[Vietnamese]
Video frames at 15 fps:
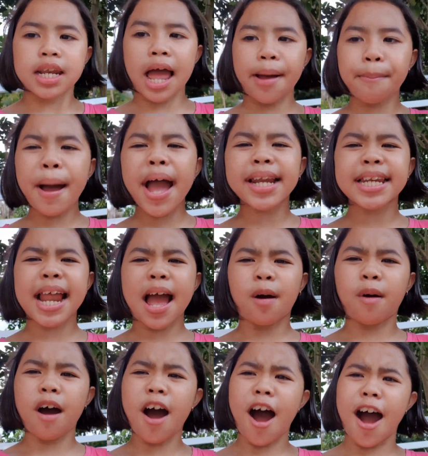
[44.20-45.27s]
đã bạn
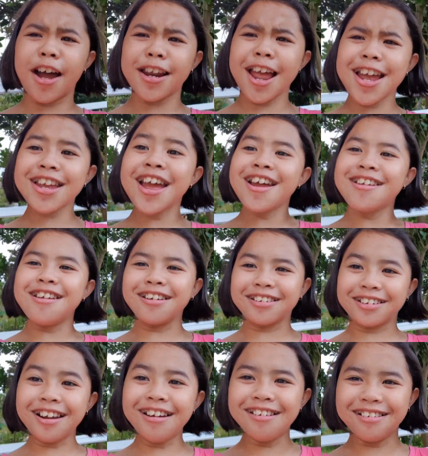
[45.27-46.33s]
nào ở đây được
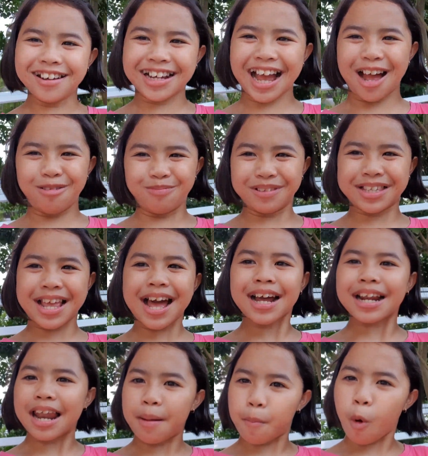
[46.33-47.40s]
thử cảm
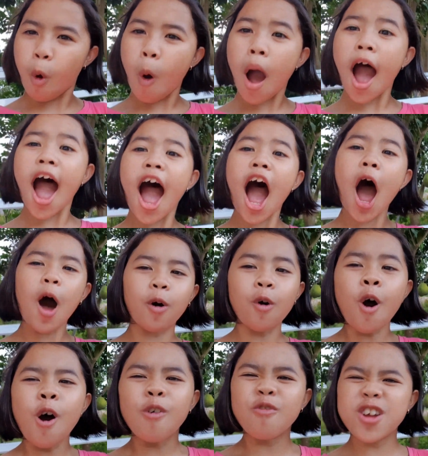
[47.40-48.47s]
giác làm hoa hậu
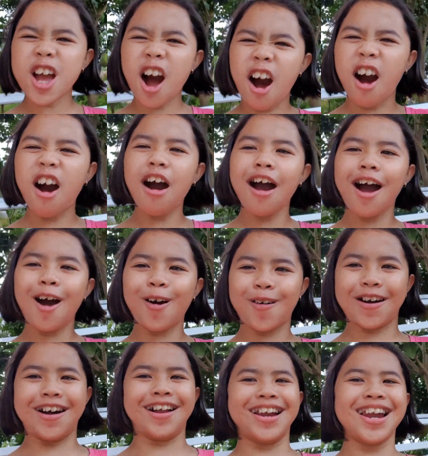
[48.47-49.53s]
vì ớ hậu
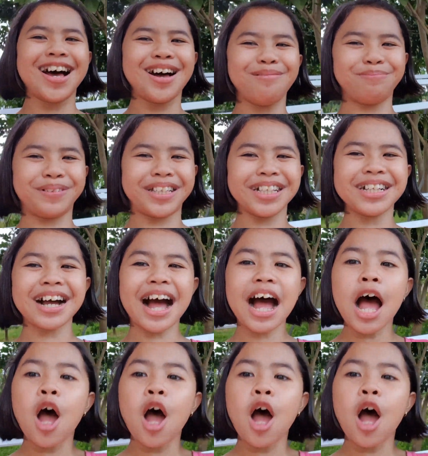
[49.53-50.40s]
ở lớp chưa?